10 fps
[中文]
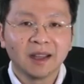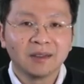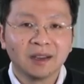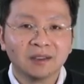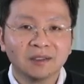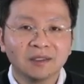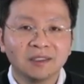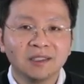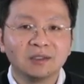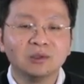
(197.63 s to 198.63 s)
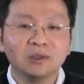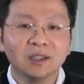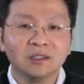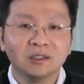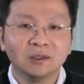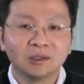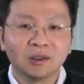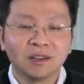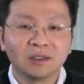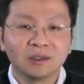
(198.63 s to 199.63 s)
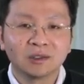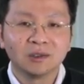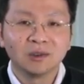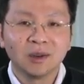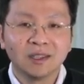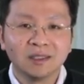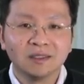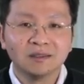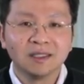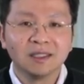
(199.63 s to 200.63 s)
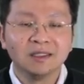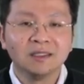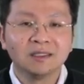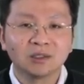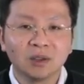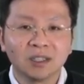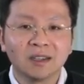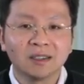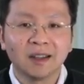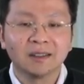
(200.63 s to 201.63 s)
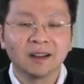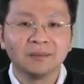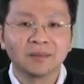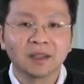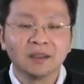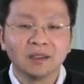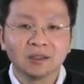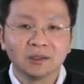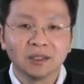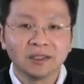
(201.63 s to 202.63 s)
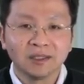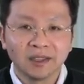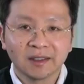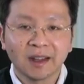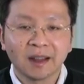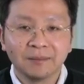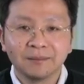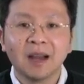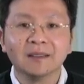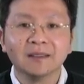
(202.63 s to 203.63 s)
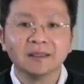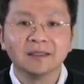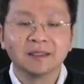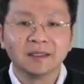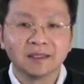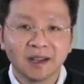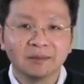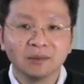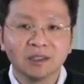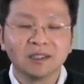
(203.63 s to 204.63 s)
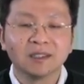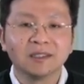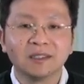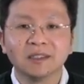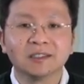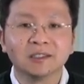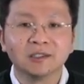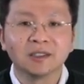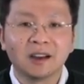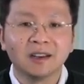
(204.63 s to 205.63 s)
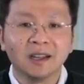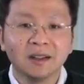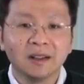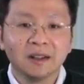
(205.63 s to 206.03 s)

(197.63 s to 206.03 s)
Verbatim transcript: 代表接触，就双方共同关心的问题进行磋商和探讨。所以这个谈谈判差不多这个时候就到了。